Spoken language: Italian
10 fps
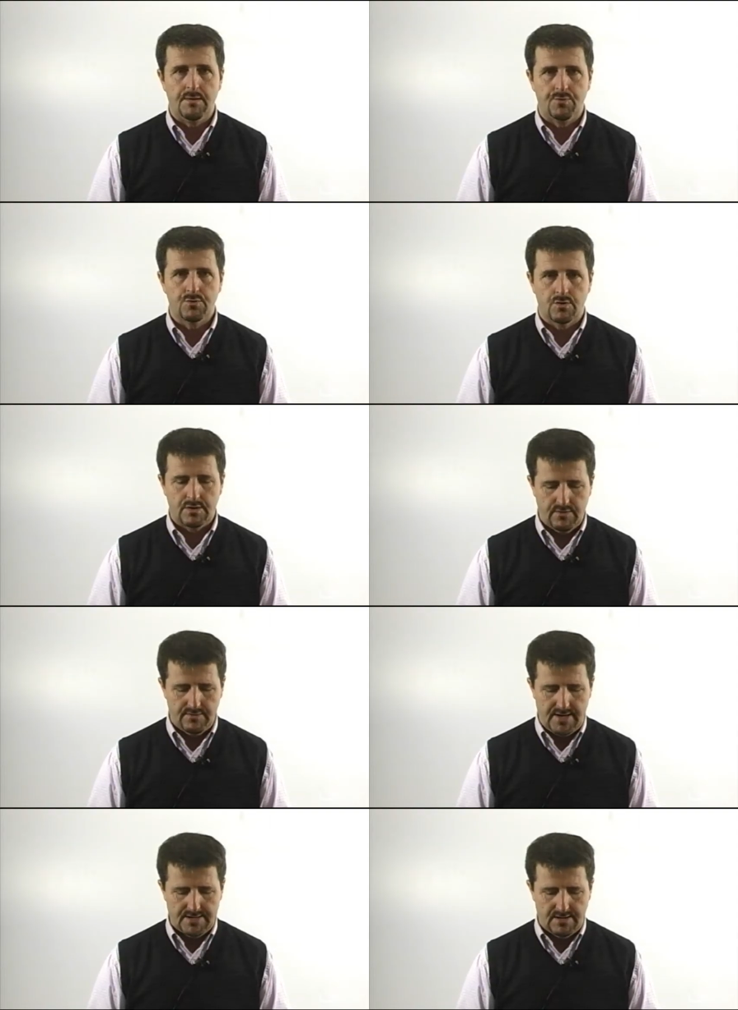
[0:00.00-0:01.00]
appunto
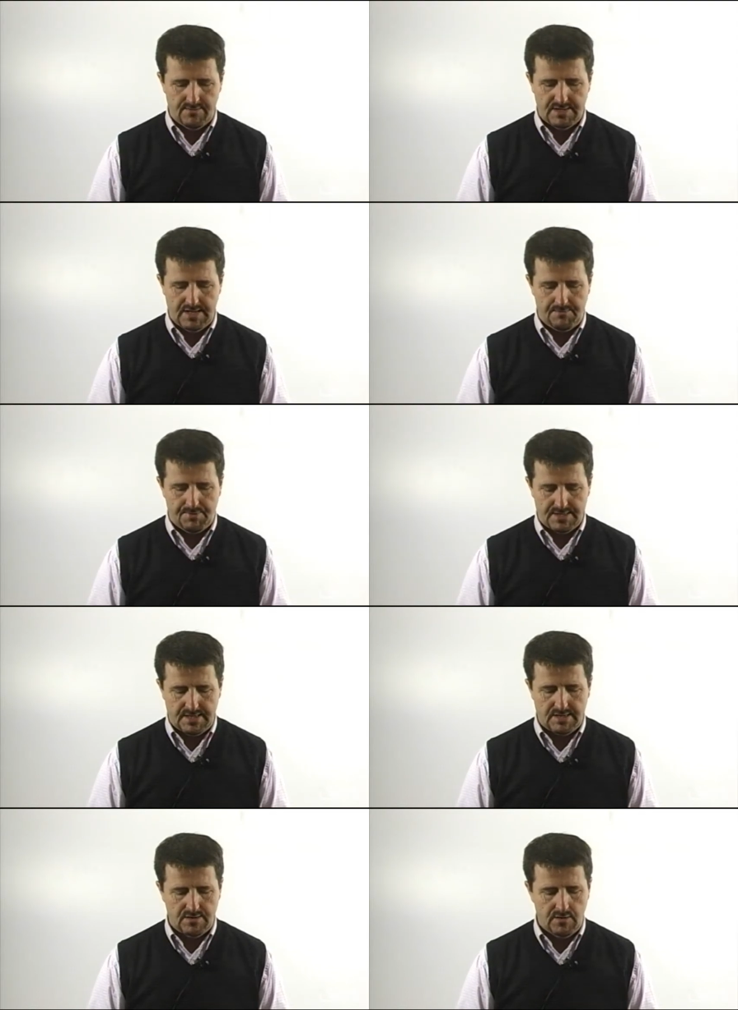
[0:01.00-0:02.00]
doveva essere vista la
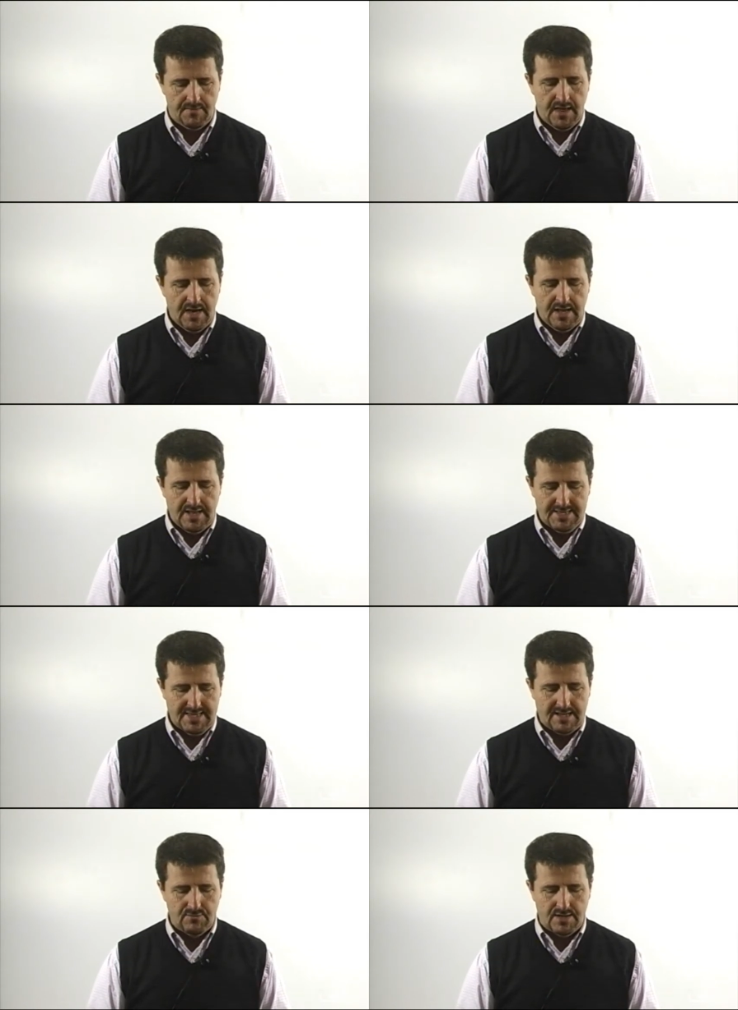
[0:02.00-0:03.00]
prestazione. La
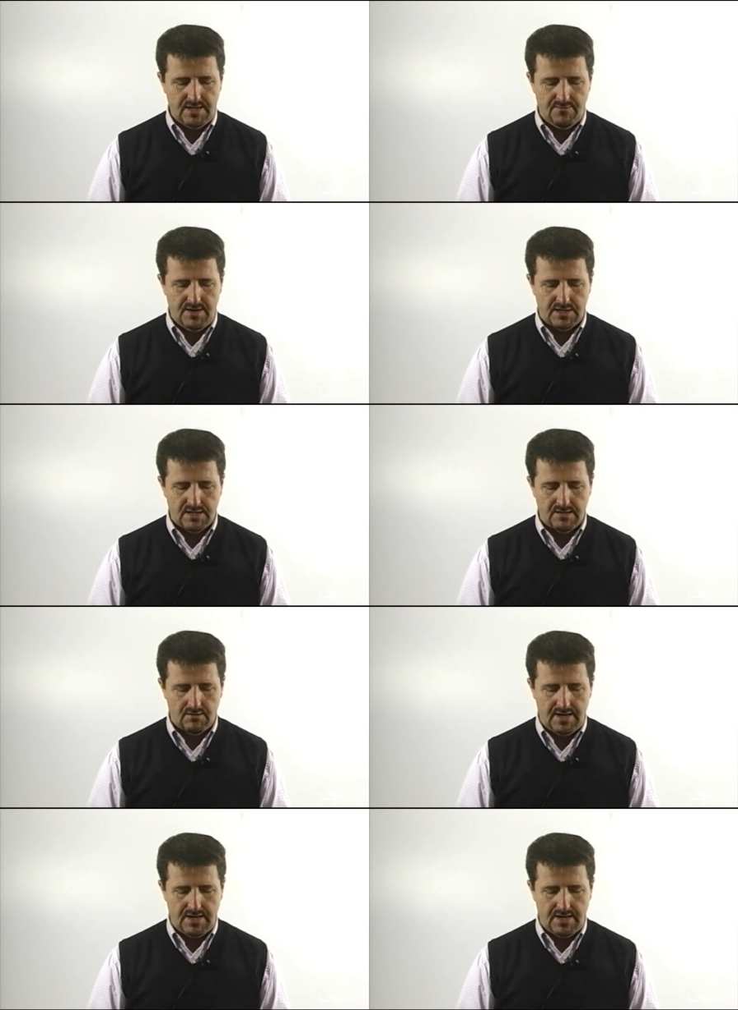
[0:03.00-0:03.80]
casetta lunedì invece titola